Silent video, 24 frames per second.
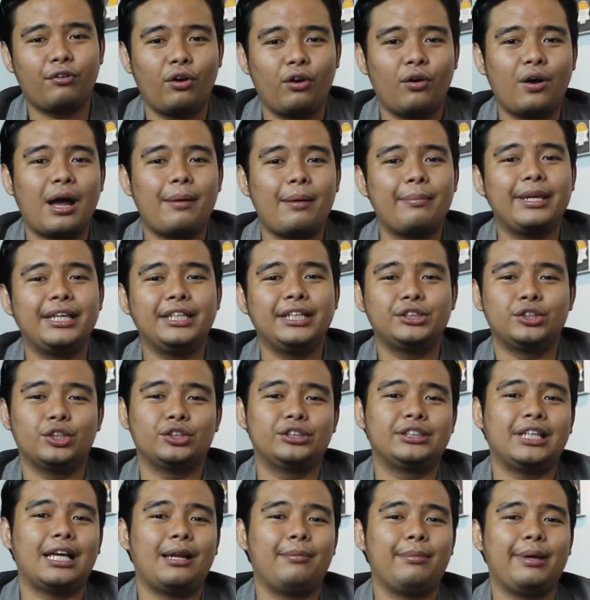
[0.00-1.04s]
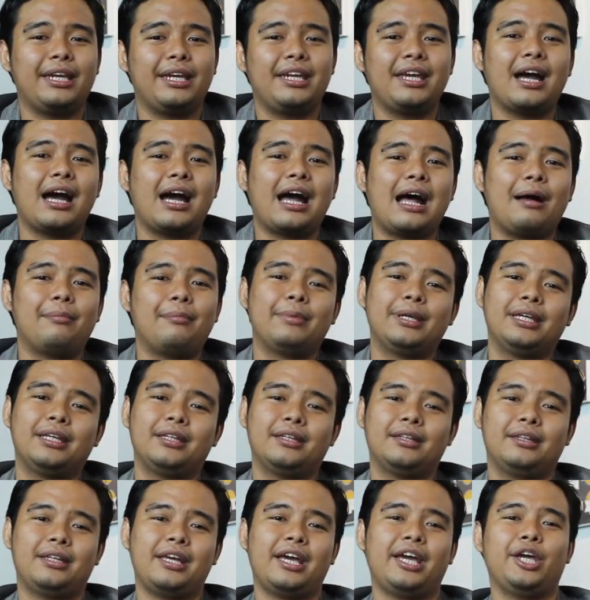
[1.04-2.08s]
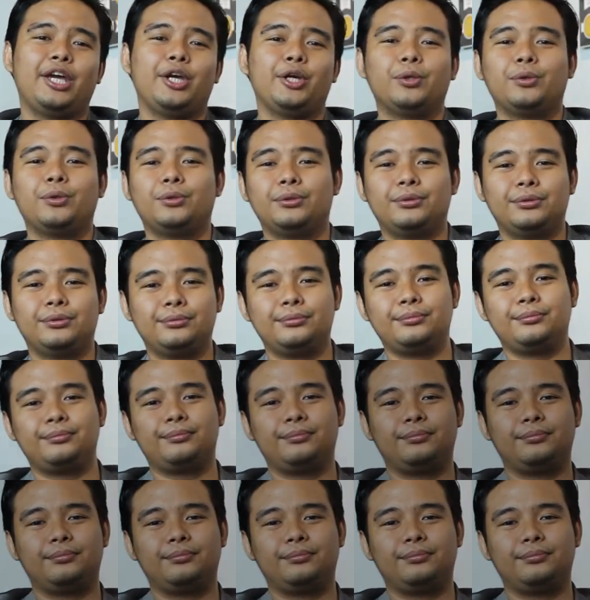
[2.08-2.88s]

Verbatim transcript: follow kami di sosial media kami. Thank you.